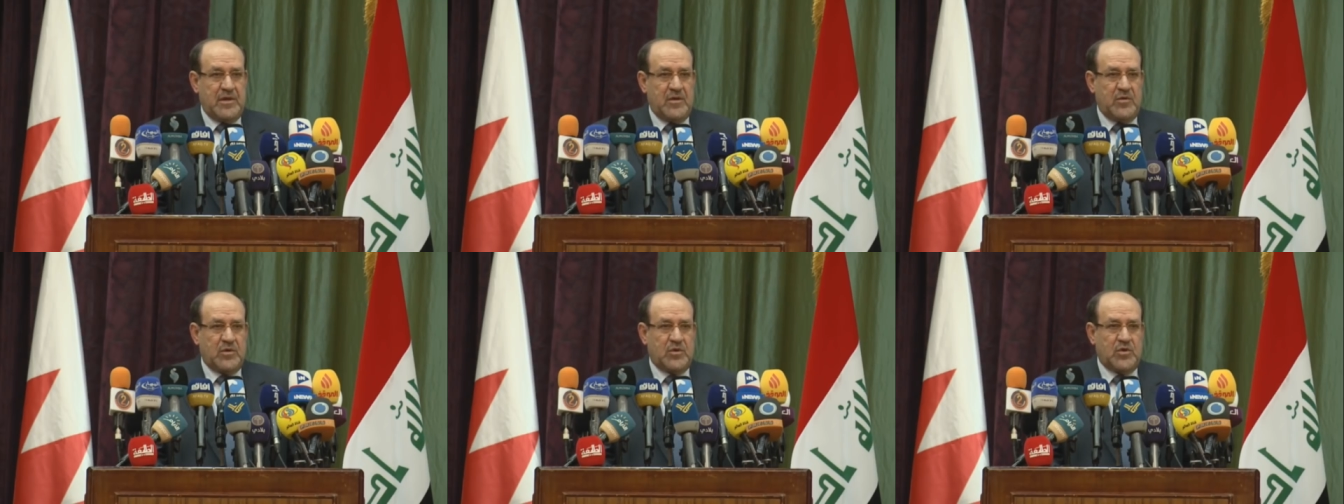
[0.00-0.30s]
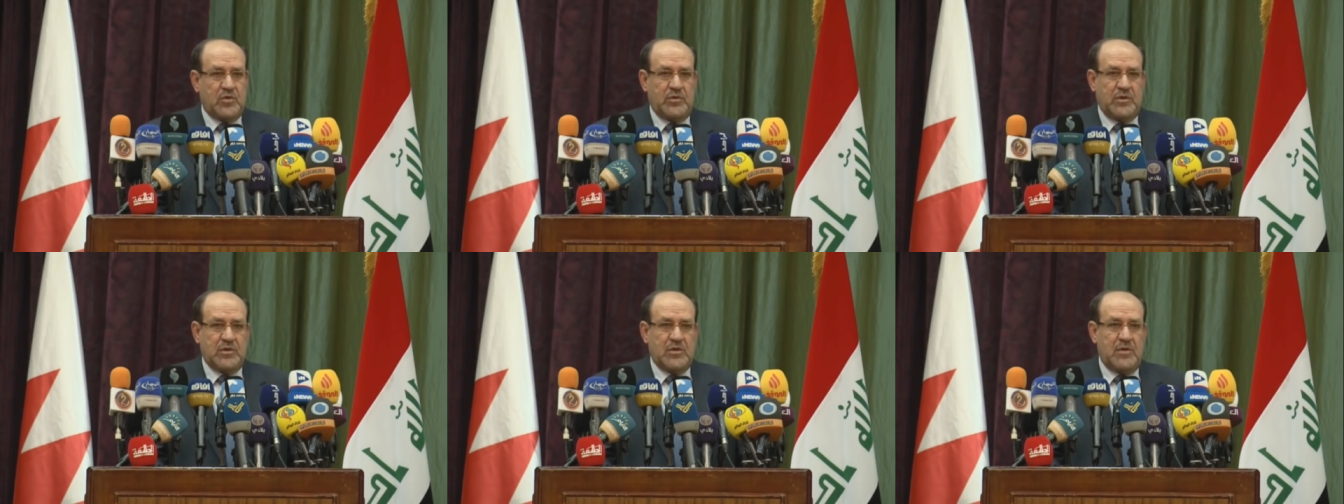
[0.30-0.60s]

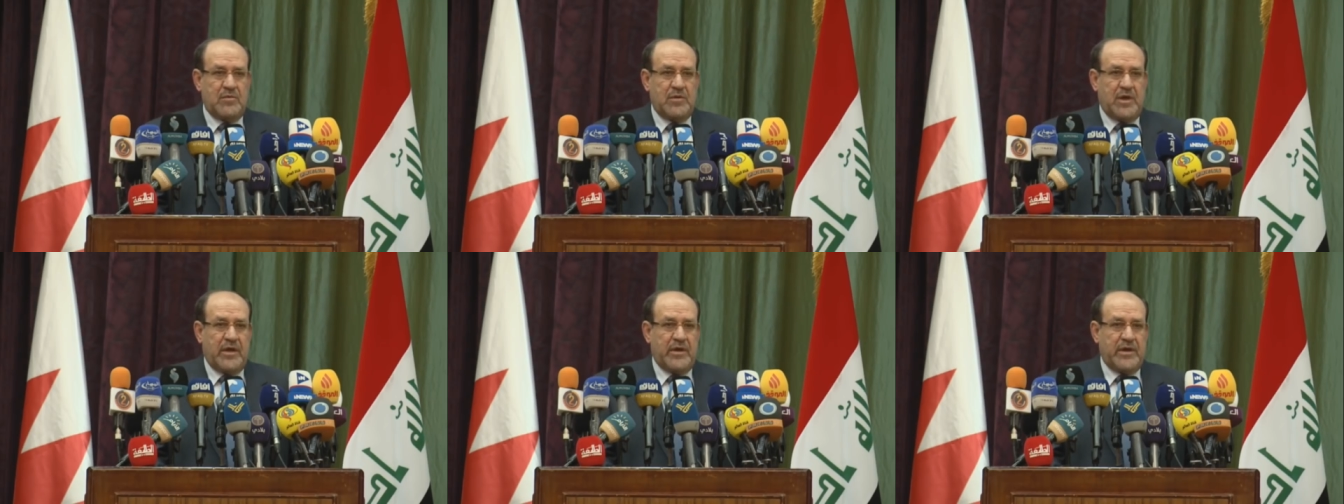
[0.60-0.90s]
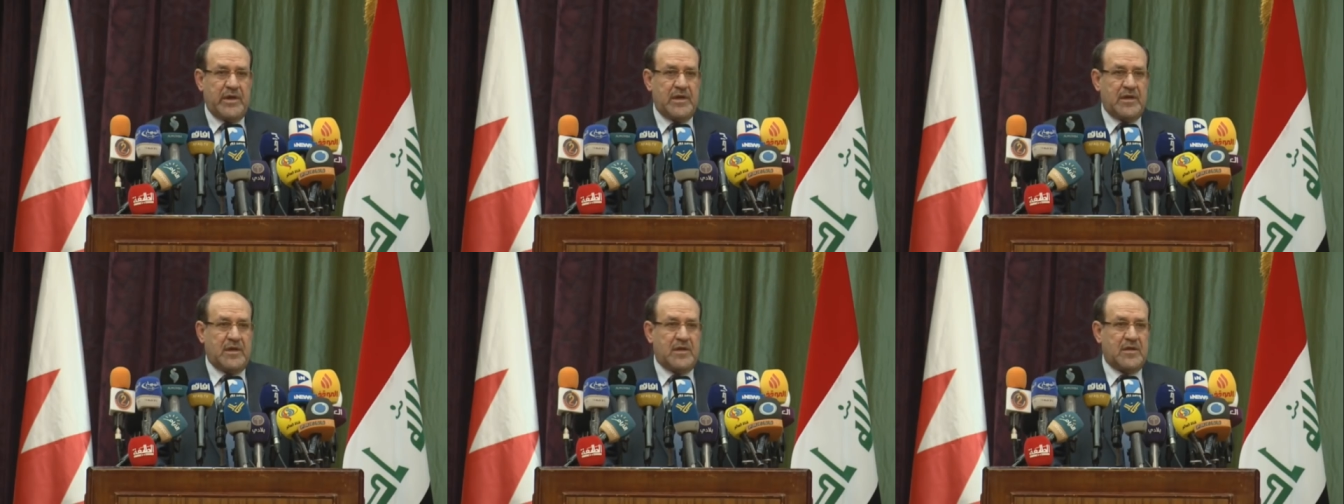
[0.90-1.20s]
وتبعد
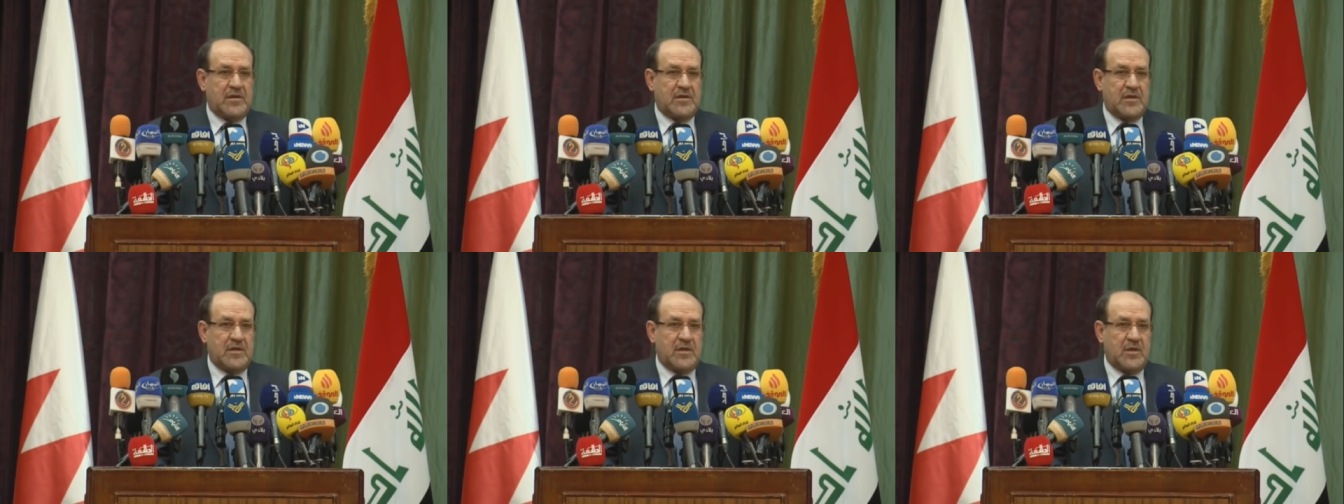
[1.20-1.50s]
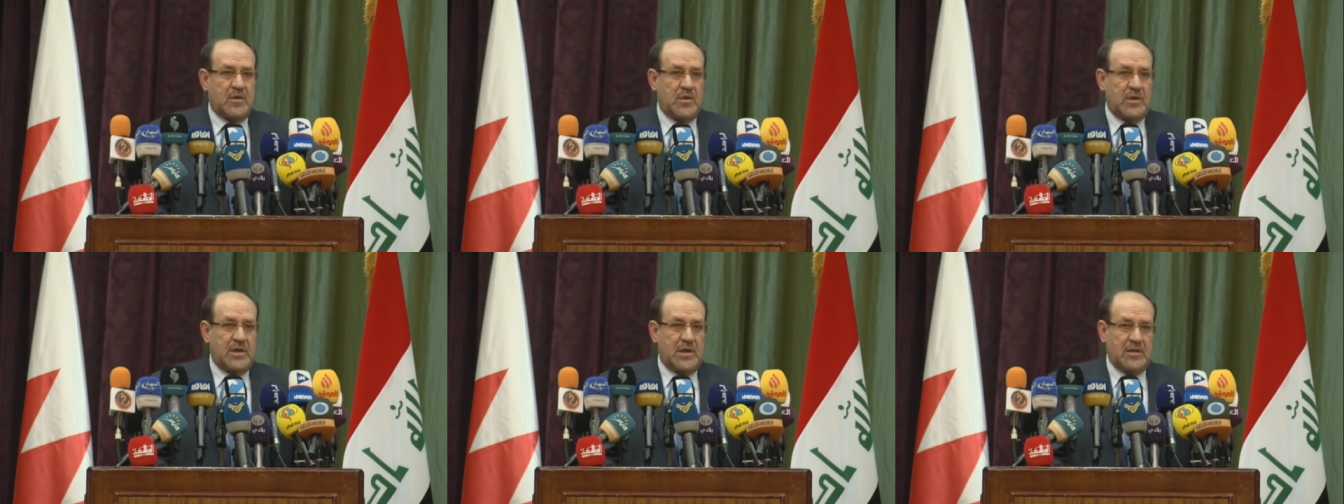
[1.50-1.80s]
البحرين عن
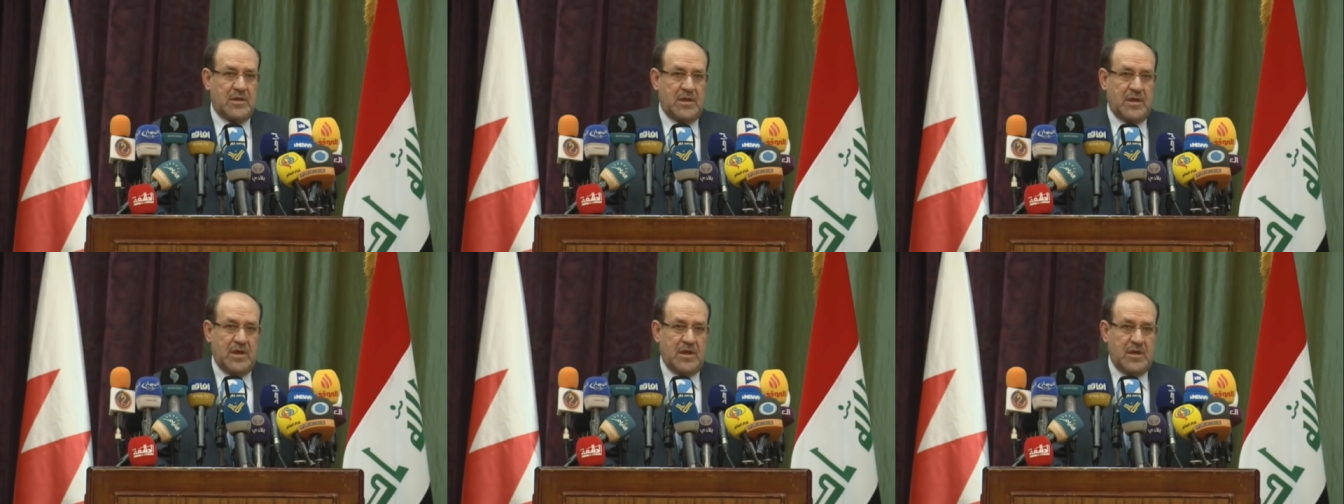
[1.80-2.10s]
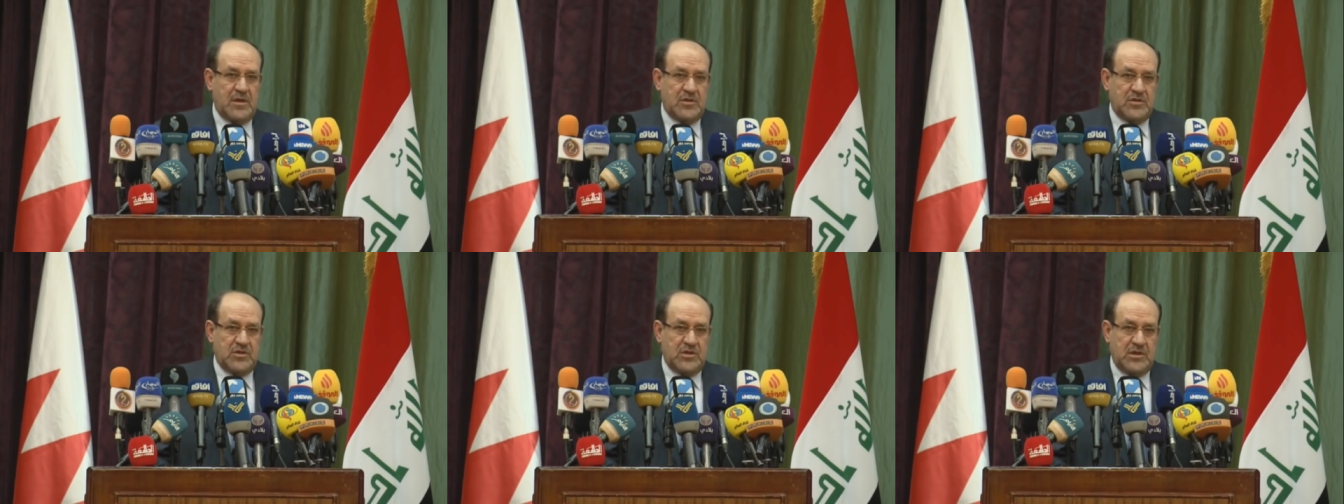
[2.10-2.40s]
التدخلات
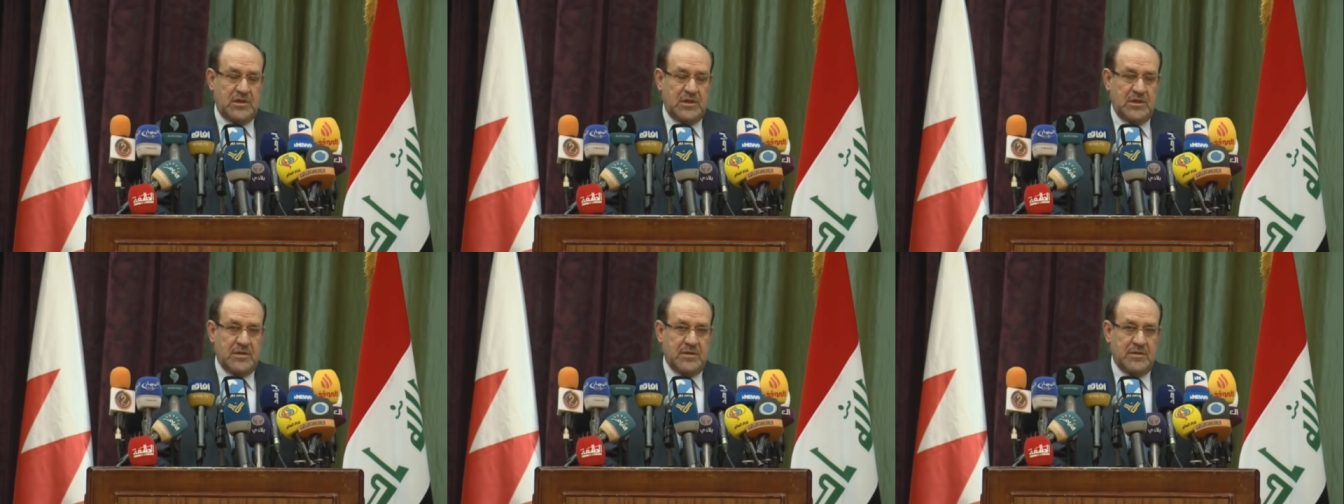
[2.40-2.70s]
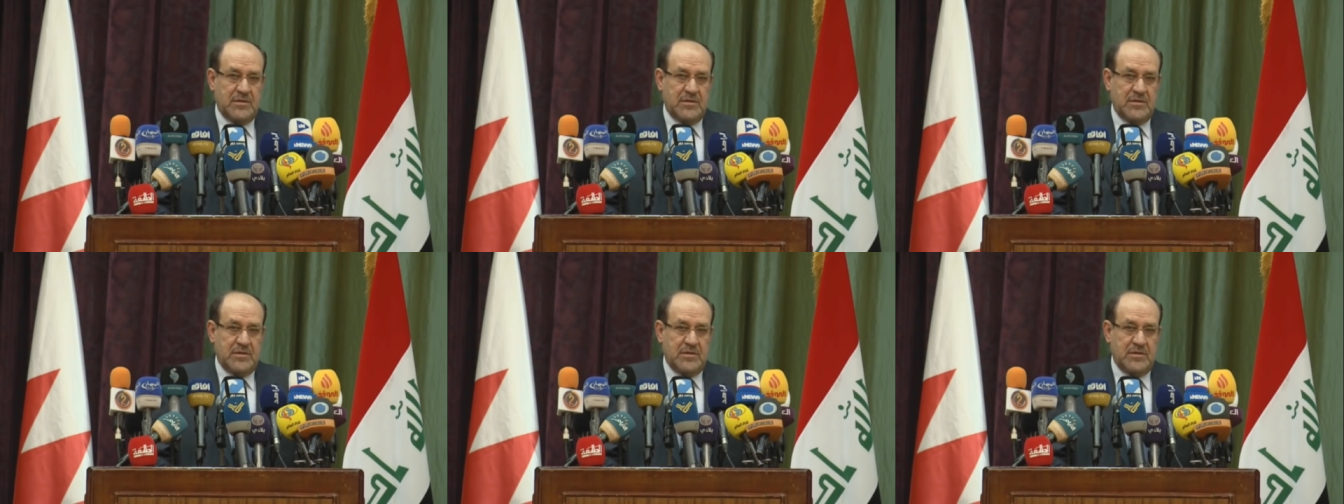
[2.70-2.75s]
الخارجيه